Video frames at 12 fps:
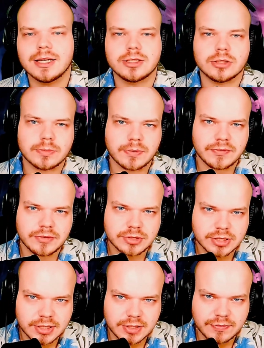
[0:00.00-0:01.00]
no to powinno
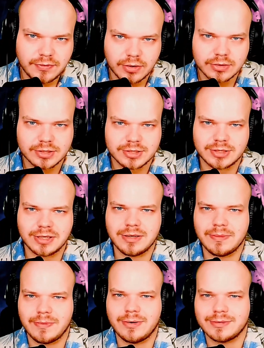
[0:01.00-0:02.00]
się ich zwolnić,
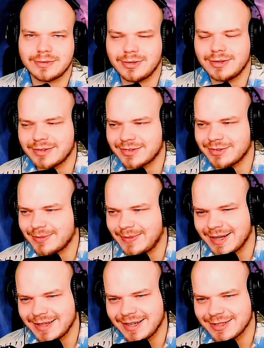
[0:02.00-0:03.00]
no, bo to jest
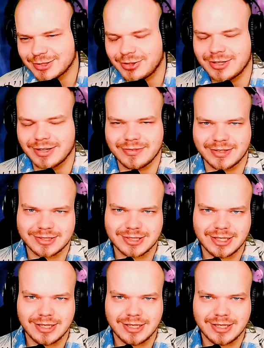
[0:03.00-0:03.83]
normalnie aż chore wręcz.